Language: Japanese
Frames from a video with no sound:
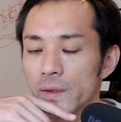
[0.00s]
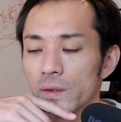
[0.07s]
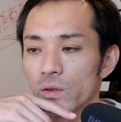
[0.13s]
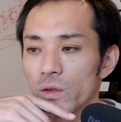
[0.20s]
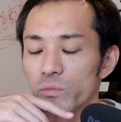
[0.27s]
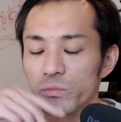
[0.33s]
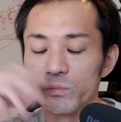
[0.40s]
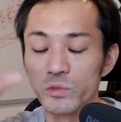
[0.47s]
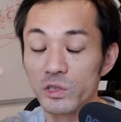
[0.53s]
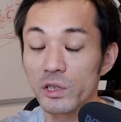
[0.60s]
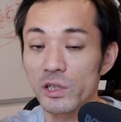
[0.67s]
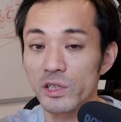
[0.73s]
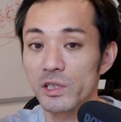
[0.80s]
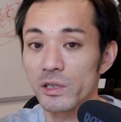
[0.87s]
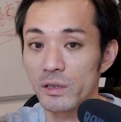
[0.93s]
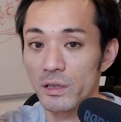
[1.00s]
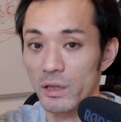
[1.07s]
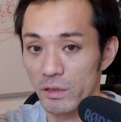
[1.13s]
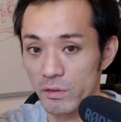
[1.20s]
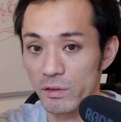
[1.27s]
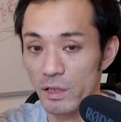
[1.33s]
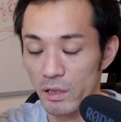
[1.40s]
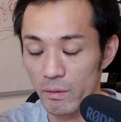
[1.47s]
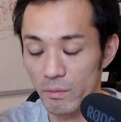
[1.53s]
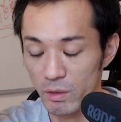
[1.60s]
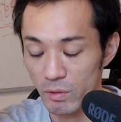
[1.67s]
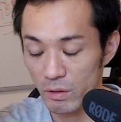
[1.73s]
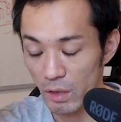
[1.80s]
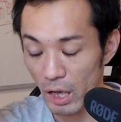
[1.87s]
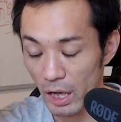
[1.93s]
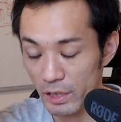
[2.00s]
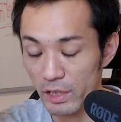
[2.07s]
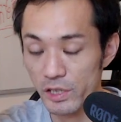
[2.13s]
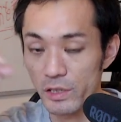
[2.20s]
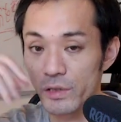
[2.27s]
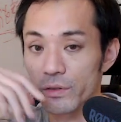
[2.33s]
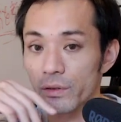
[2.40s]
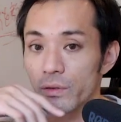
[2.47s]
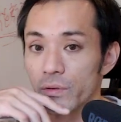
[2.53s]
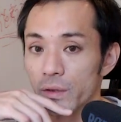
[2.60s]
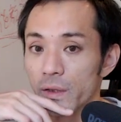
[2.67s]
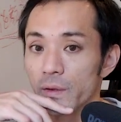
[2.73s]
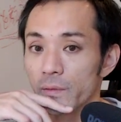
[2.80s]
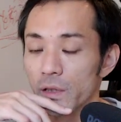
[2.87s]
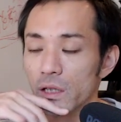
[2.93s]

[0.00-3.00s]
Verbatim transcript: これは難しい、すげえ話ですけどね。